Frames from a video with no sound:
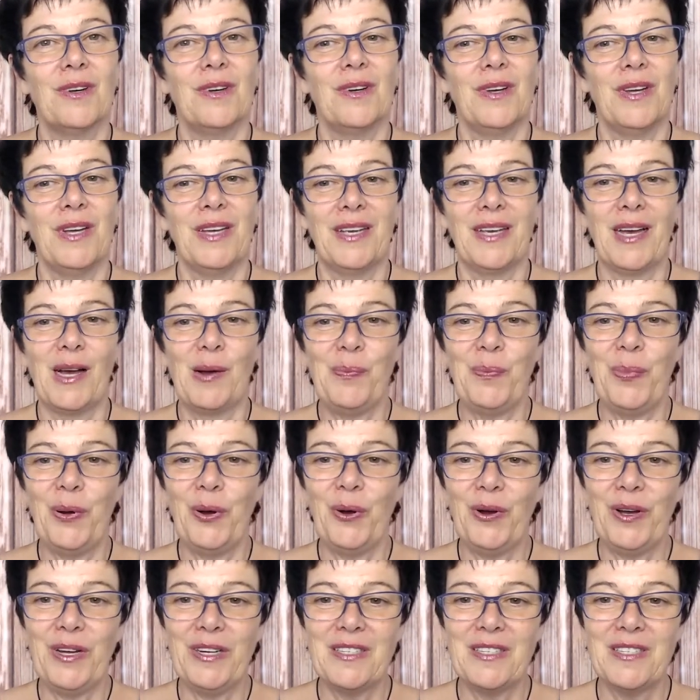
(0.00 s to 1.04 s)
Ich habe
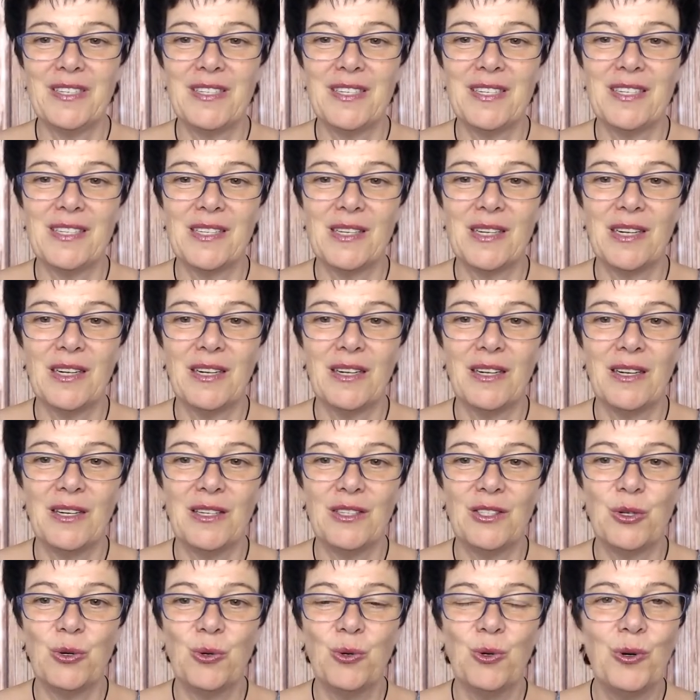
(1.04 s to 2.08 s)
heute diese
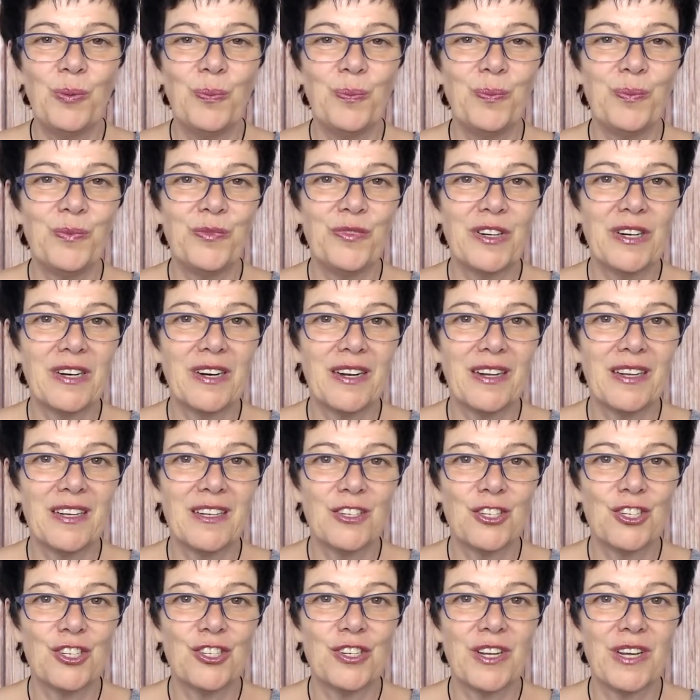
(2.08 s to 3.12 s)
Tulpen wieder hier
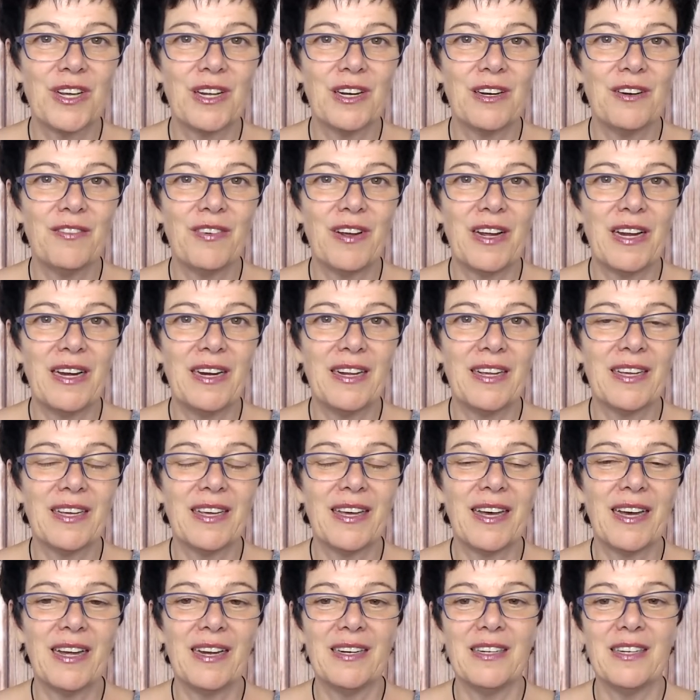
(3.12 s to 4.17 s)
stehen, weil ich
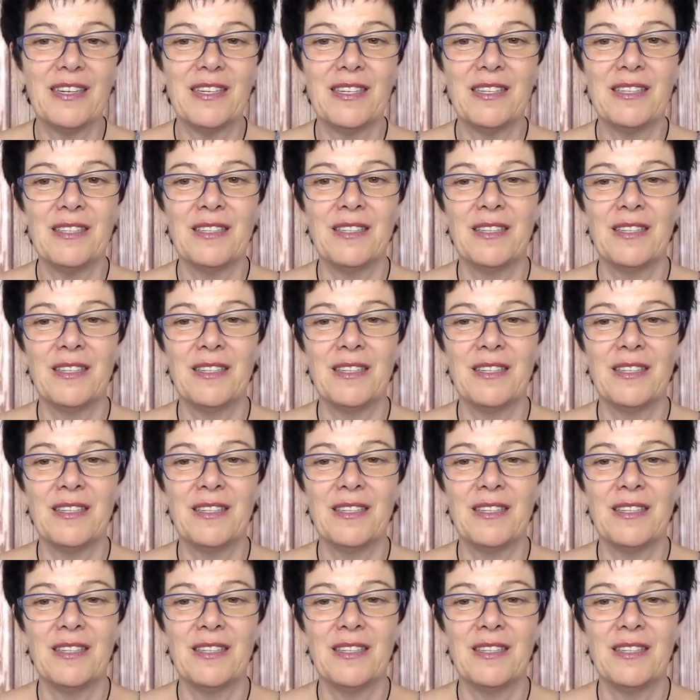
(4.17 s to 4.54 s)
gerne